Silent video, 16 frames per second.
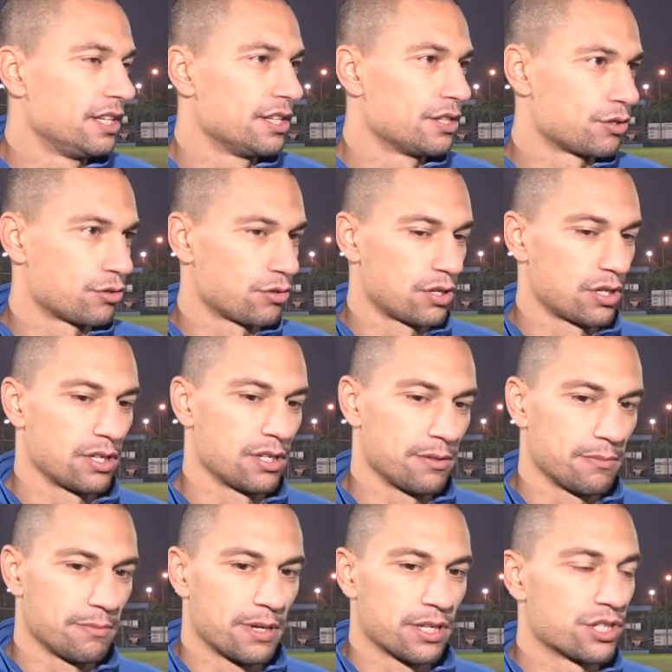Sonra
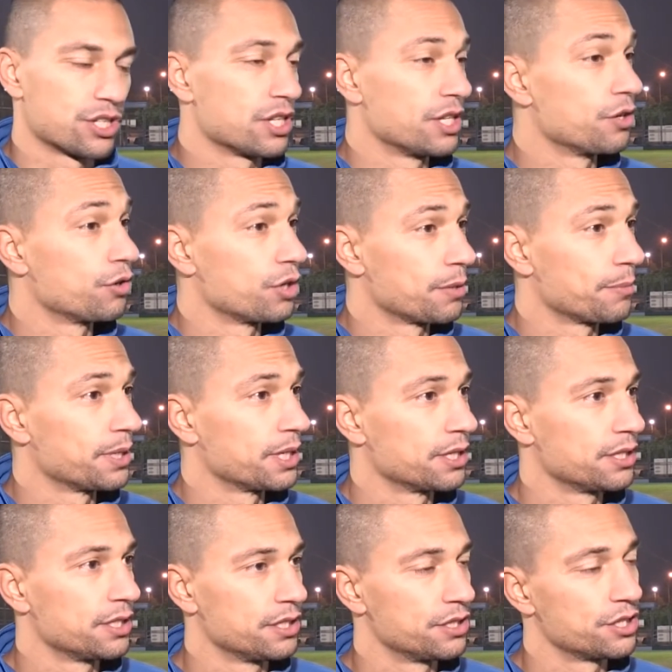maçta iyi oynaman
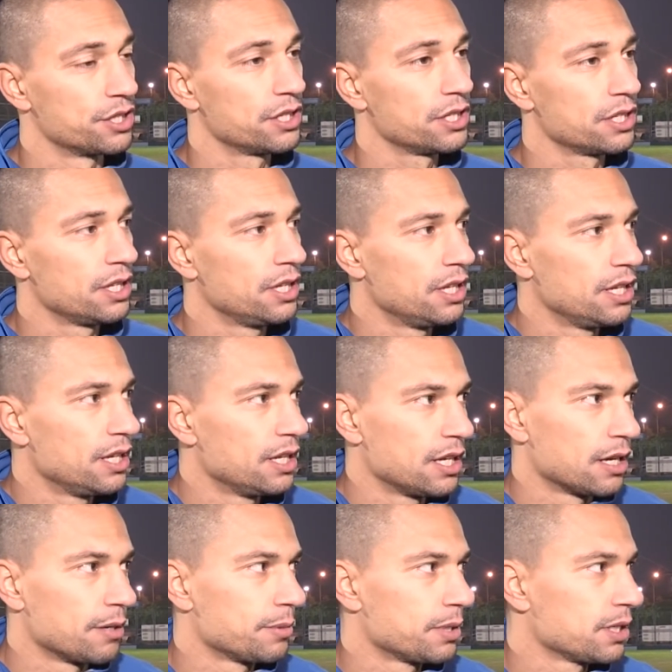için.
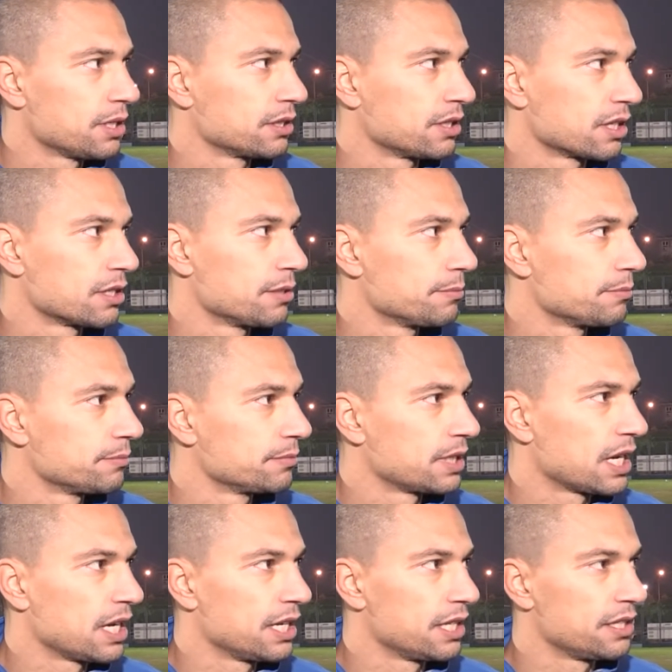Ama takım
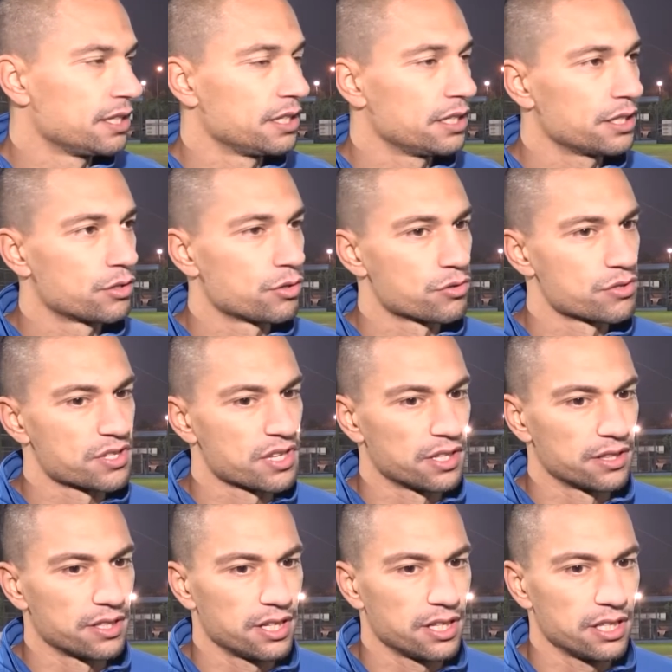gayet iyi,
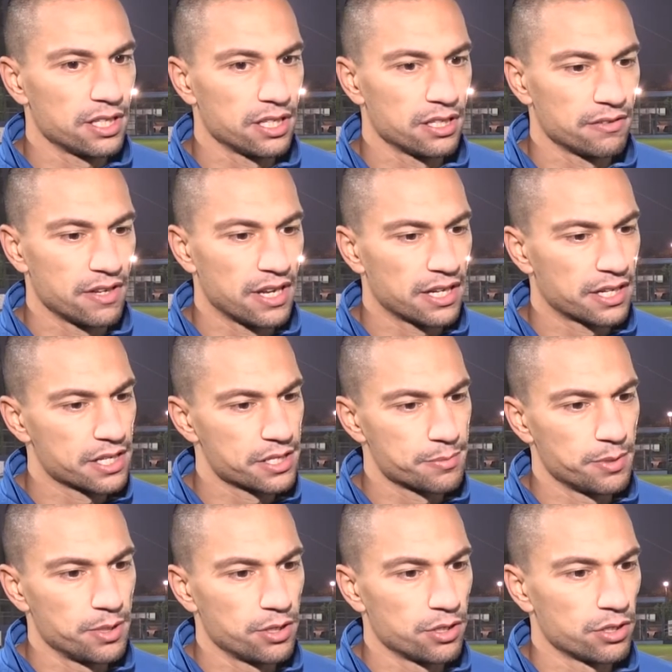konsantre ve herkes
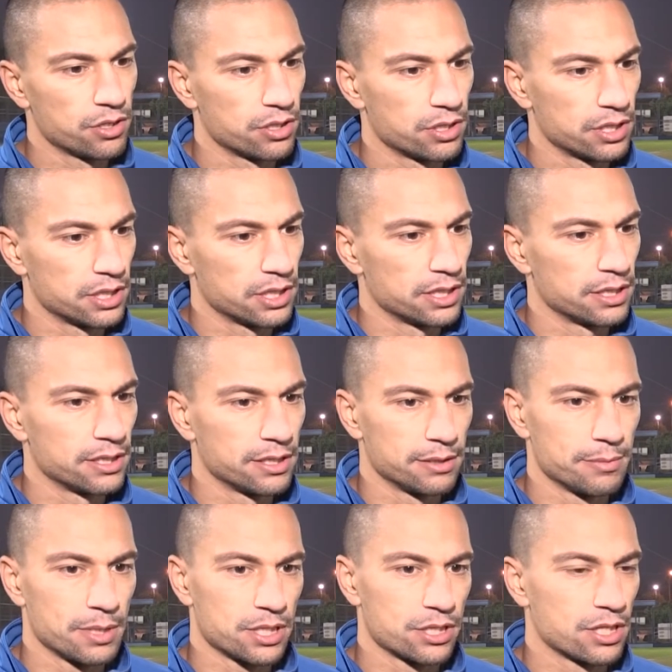biliyor e,
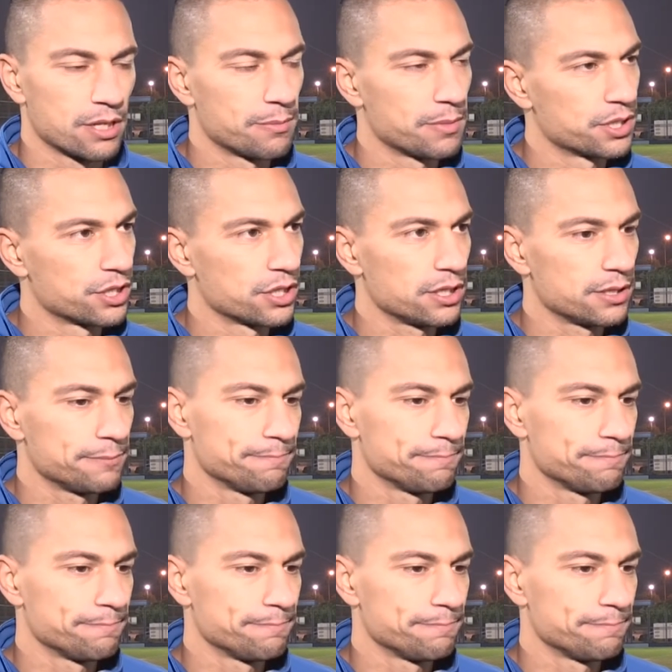maçtan maça.